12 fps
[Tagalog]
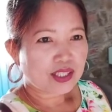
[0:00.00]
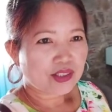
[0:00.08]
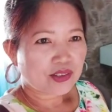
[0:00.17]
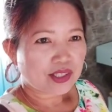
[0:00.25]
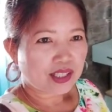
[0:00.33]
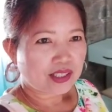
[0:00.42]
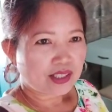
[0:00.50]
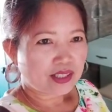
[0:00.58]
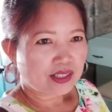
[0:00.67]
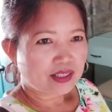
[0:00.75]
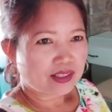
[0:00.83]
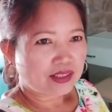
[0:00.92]
rin yung
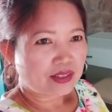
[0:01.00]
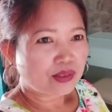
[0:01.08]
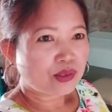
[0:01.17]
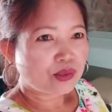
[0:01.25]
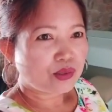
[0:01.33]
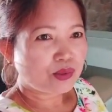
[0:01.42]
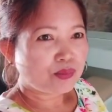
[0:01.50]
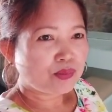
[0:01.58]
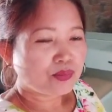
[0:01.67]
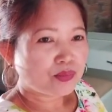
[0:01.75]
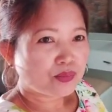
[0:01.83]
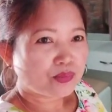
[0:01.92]
kanyang
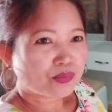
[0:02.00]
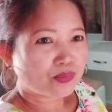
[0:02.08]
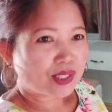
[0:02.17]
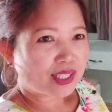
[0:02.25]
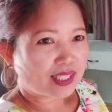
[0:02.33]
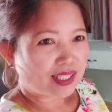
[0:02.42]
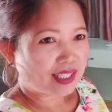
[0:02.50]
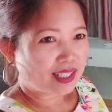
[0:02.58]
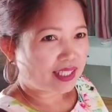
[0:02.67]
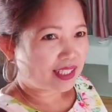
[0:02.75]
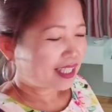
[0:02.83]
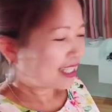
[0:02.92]
room.
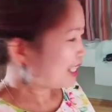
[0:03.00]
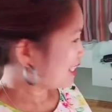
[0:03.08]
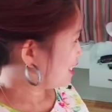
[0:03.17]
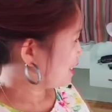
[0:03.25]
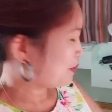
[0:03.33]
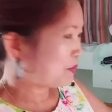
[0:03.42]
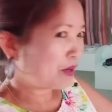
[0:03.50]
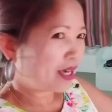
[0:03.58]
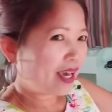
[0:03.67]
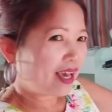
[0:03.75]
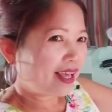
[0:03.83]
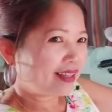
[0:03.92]
Yan. Ang kanyang
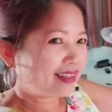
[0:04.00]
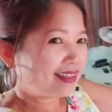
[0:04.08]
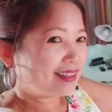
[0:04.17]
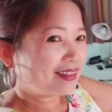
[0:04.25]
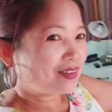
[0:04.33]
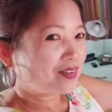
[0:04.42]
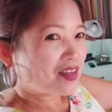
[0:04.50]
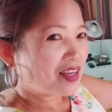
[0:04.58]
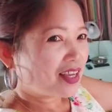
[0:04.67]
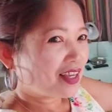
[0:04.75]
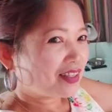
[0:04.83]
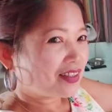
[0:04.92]
bed.
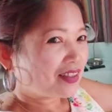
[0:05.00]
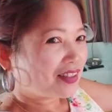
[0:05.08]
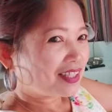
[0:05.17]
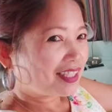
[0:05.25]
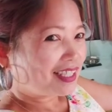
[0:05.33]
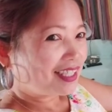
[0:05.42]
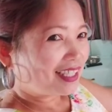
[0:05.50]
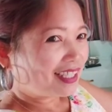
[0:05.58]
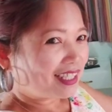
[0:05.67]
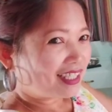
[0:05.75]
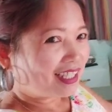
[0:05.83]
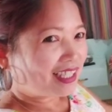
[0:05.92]

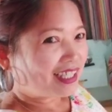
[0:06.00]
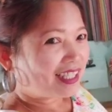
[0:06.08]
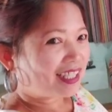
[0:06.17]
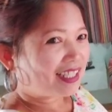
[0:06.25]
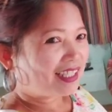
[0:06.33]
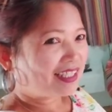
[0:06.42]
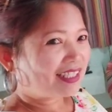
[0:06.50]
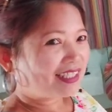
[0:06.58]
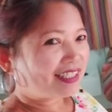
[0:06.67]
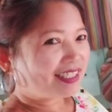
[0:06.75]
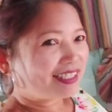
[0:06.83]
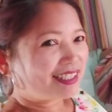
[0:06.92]
Yan.
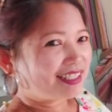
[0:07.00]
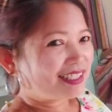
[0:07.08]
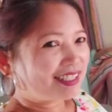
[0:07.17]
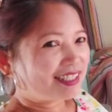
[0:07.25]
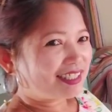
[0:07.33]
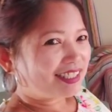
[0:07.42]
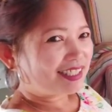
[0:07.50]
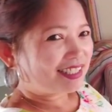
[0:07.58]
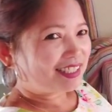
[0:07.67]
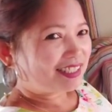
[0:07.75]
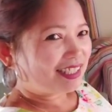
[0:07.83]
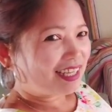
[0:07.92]

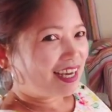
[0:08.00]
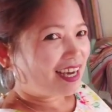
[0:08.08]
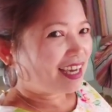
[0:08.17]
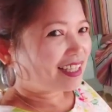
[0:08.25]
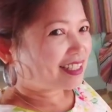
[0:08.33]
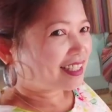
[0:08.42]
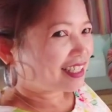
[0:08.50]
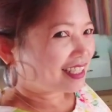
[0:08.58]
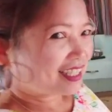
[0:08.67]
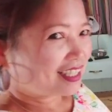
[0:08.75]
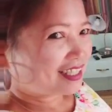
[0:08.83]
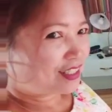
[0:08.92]
Yan guys. Ang
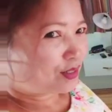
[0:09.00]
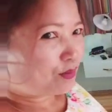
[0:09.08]
kanyang